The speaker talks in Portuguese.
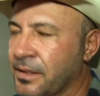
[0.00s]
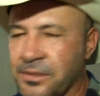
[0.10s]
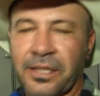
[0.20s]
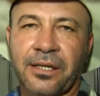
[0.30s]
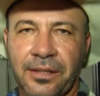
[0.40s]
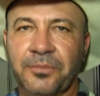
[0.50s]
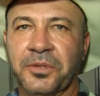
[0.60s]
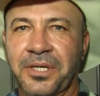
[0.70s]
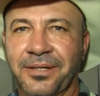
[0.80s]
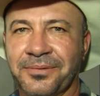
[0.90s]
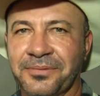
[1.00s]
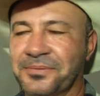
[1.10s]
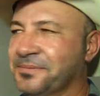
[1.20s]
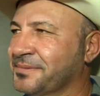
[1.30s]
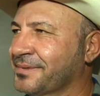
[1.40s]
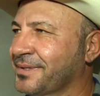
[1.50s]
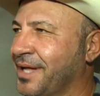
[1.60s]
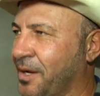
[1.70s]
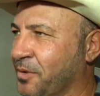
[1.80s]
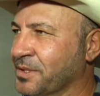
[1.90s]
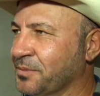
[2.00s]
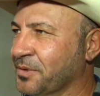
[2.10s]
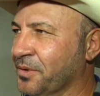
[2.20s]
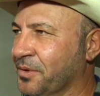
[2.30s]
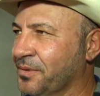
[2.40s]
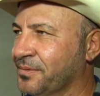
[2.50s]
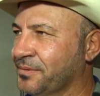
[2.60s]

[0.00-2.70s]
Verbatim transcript: Isso aqui está mudando, a coisa mudou.